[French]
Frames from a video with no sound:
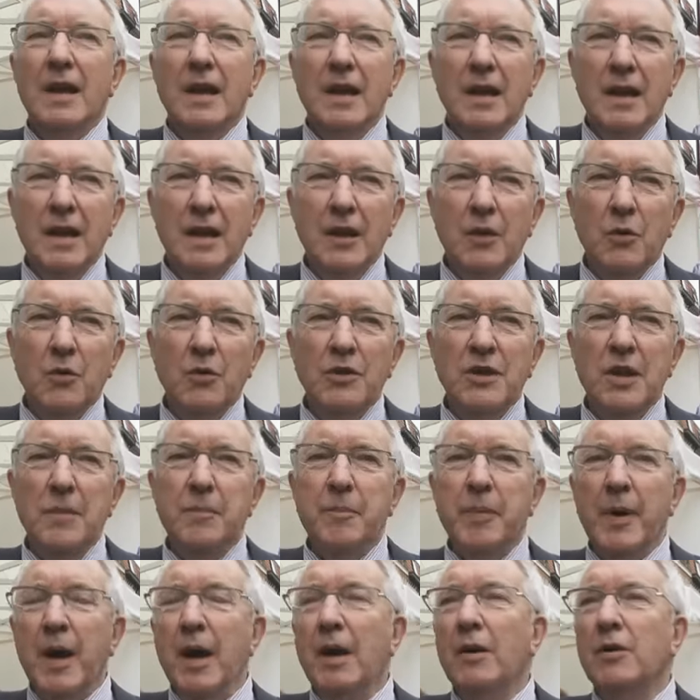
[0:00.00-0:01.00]
Et au
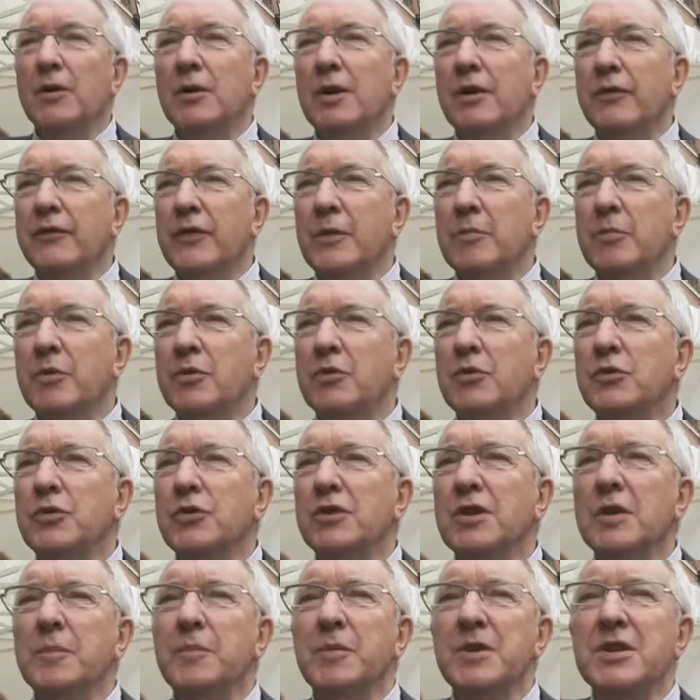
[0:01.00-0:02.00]
départ, on a fait beaucoup
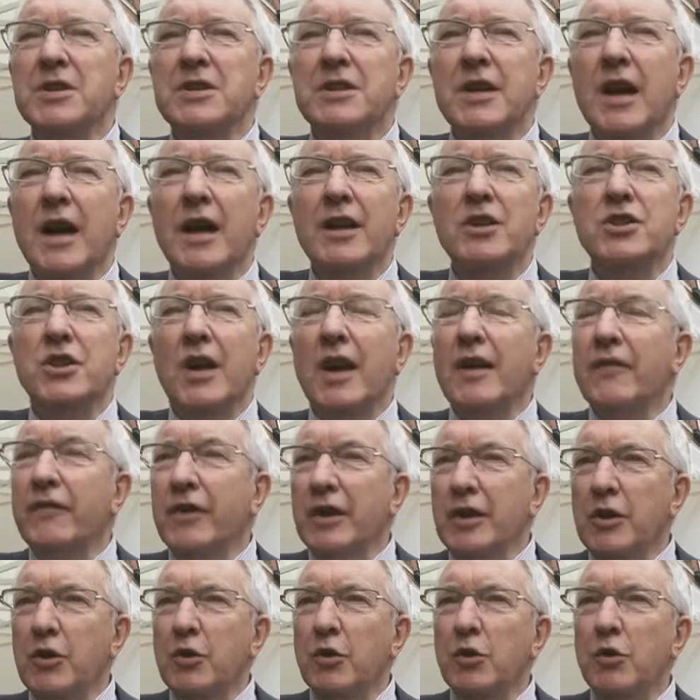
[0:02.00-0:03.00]
de dépistages
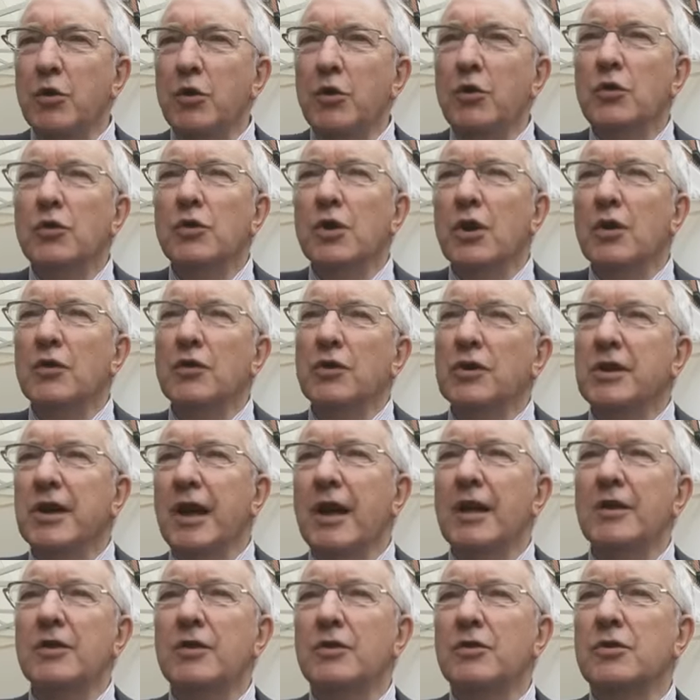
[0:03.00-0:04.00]
avec eux dans le
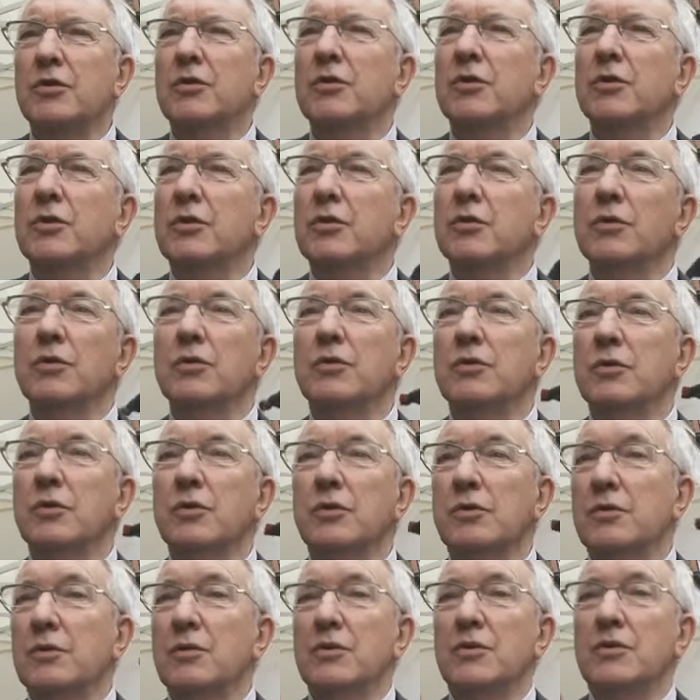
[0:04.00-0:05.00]
cadre de,
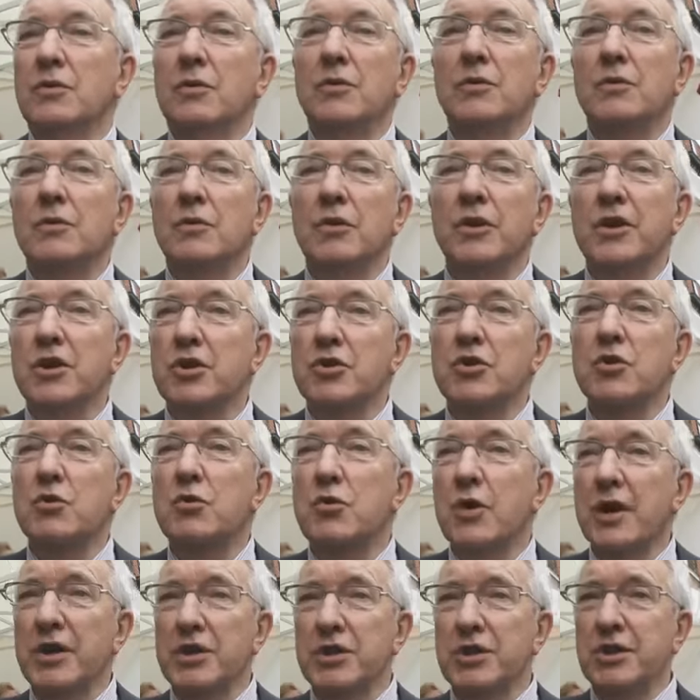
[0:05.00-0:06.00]
son
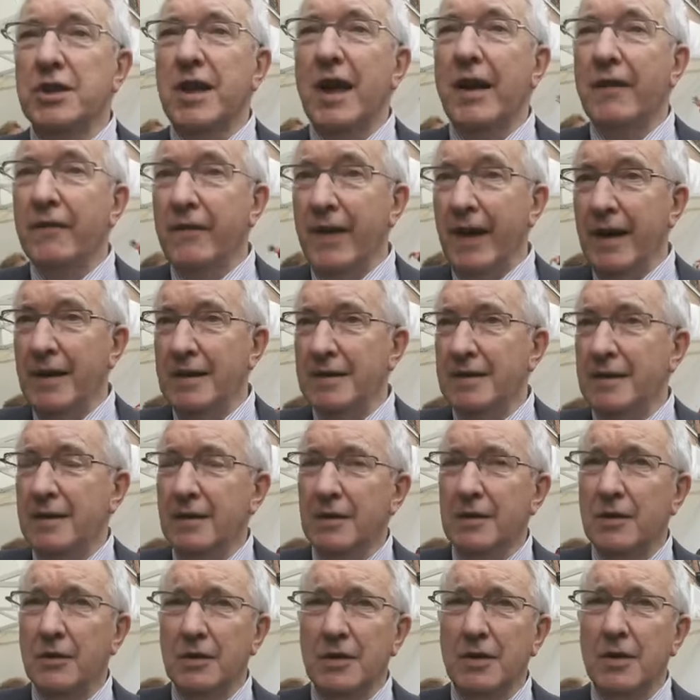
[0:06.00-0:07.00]
réseau HTA
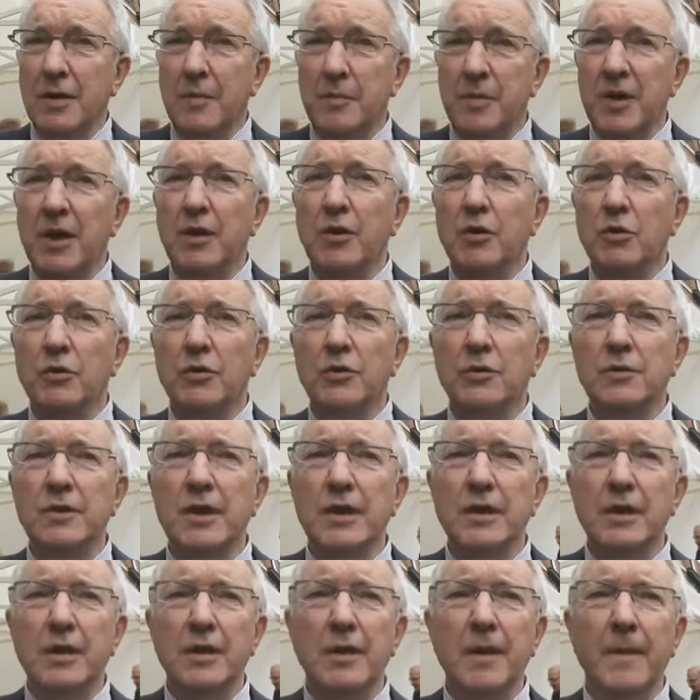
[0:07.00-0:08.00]
Vasque, qui est bien connu
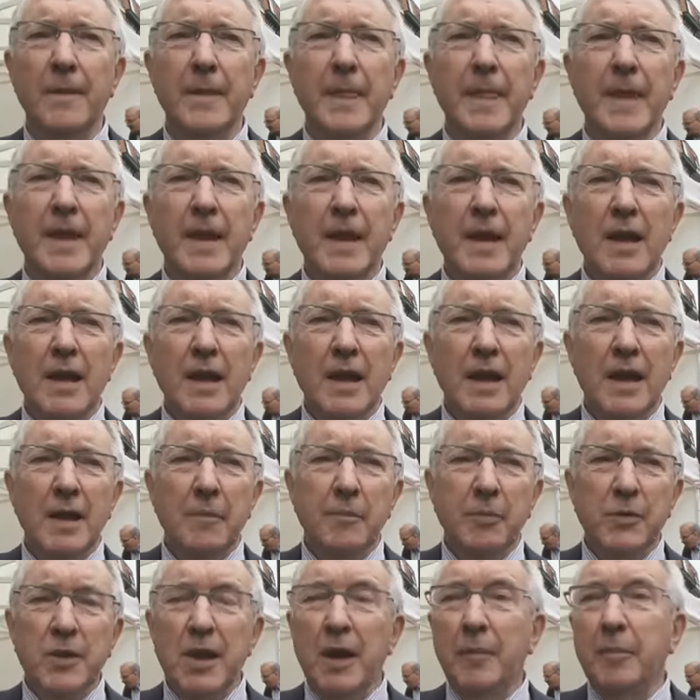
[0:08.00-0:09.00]
d'ailleurs.
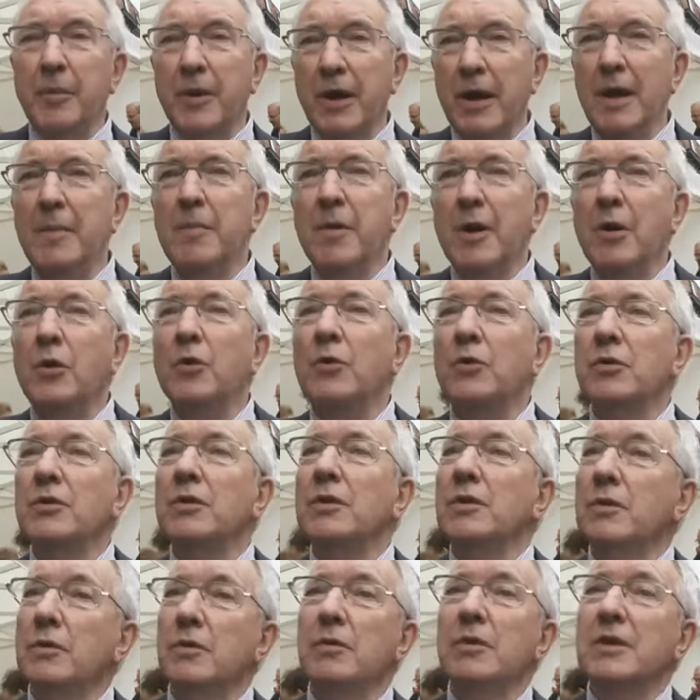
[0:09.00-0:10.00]
Et puis après, ben, on,
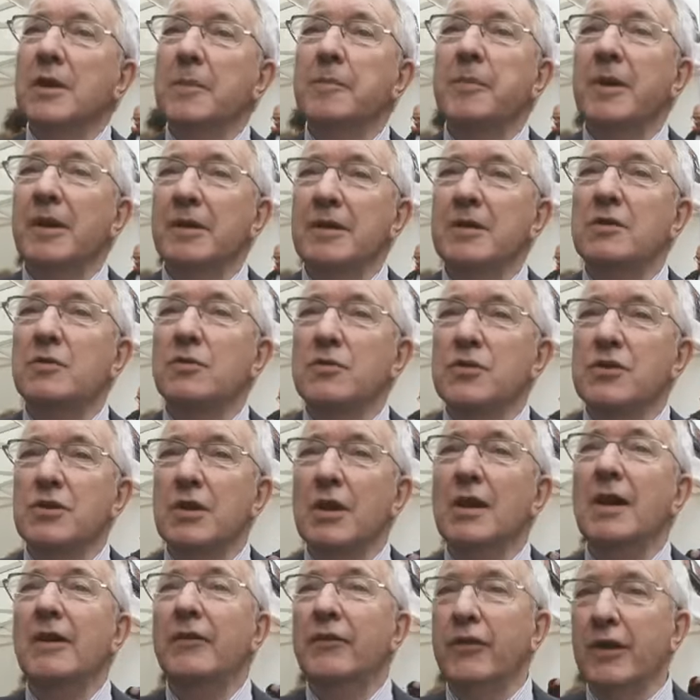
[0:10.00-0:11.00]
on est parti tout
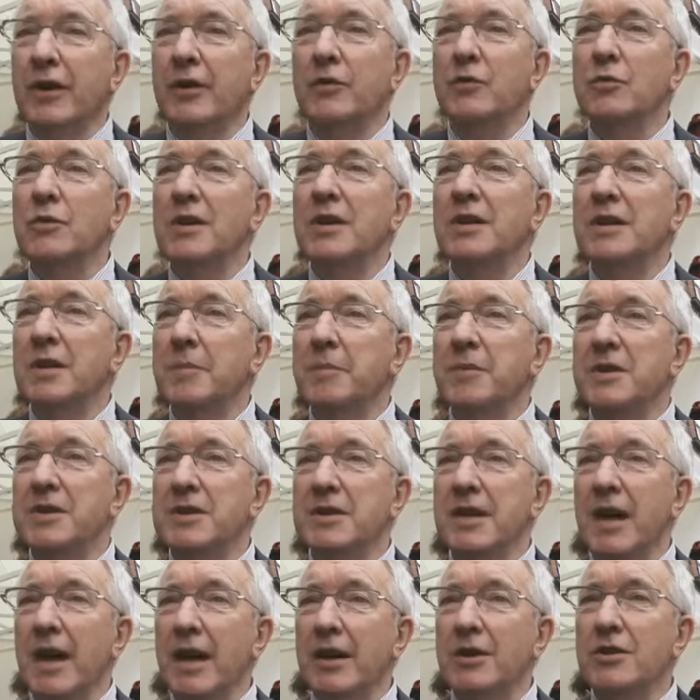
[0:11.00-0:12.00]
seul à faire, nous, les
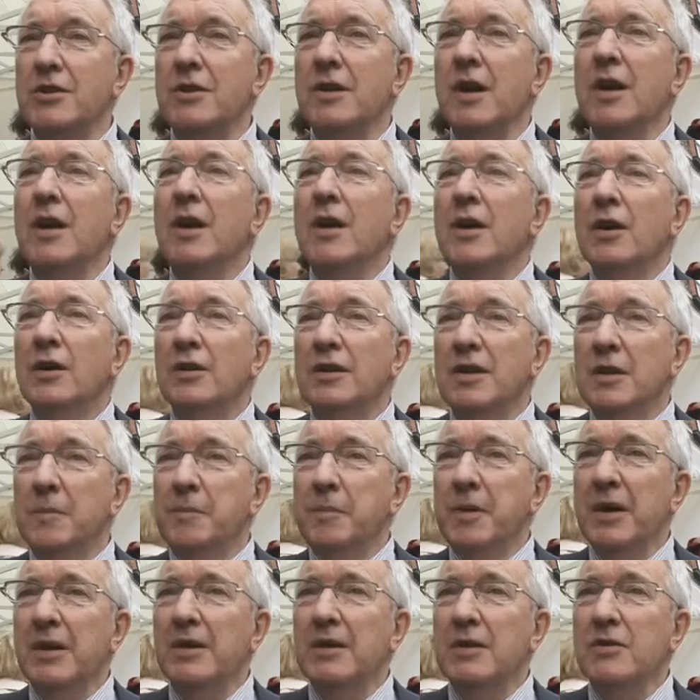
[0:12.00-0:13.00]
dépistages
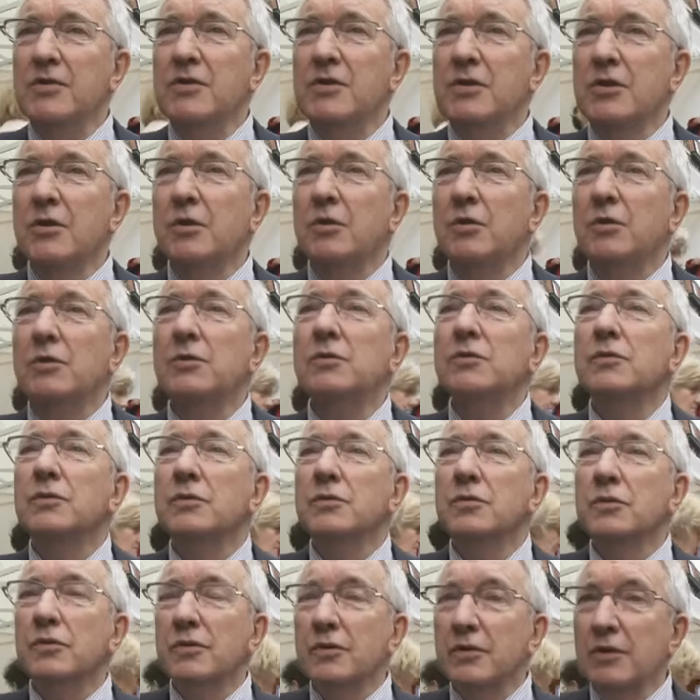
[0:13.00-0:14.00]
d'hypertension,
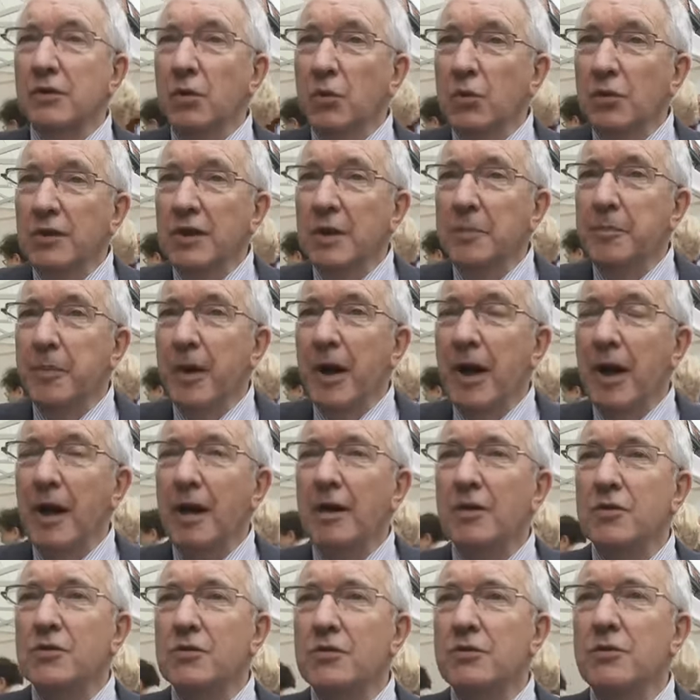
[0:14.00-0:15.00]
au
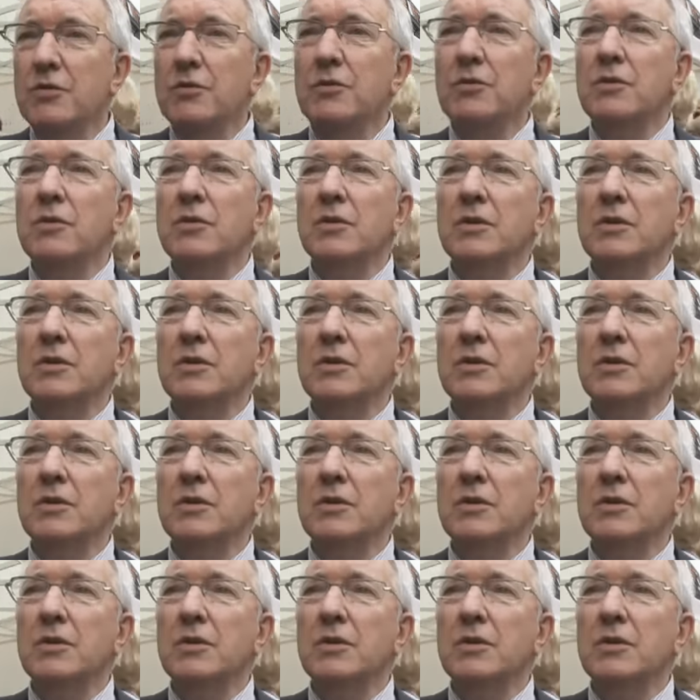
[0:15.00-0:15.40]
départ sur